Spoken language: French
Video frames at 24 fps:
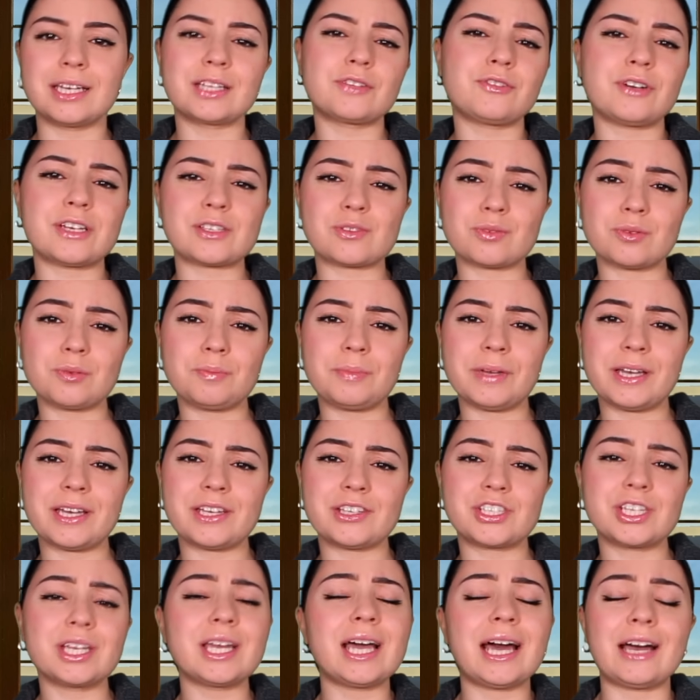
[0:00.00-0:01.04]
Et de façon, le
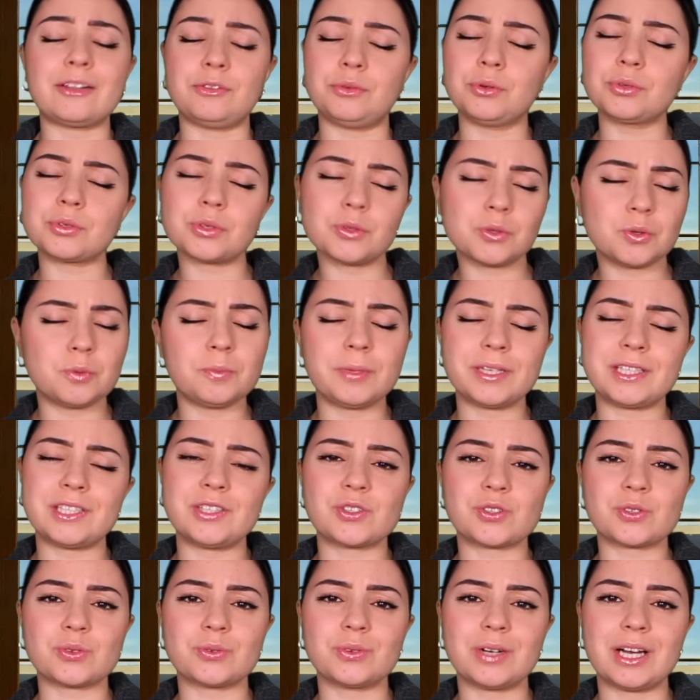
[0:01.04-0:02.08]
PSG a d'autres
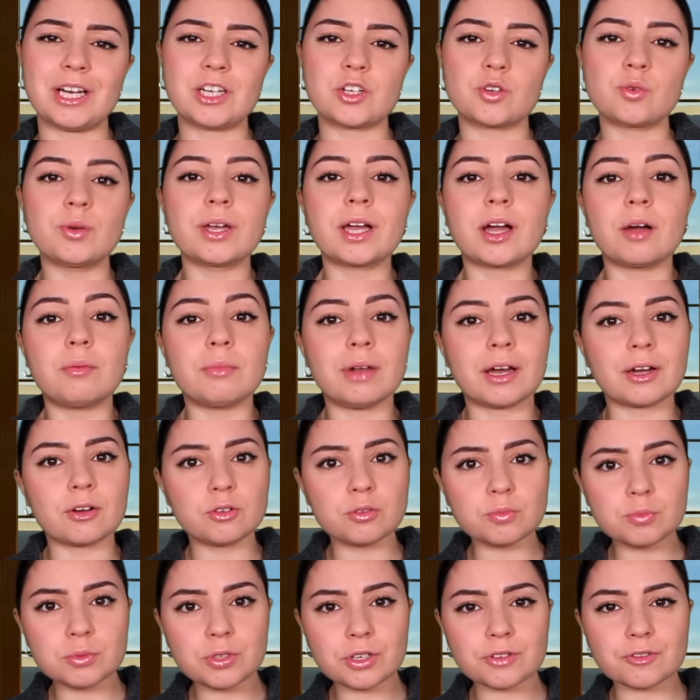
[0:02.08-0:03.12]
compétitions à jouer comme la
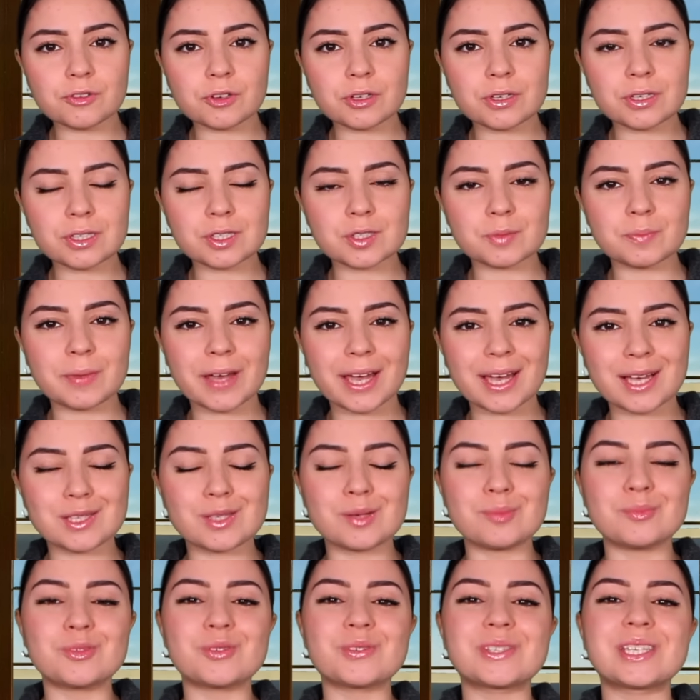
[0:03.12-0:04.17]
Coupe de France par
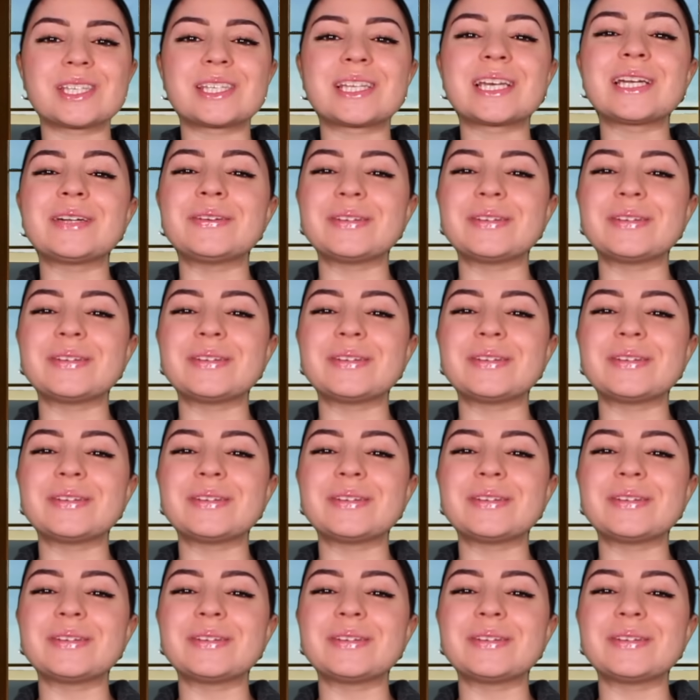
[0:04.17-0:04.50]
exemple dont c'était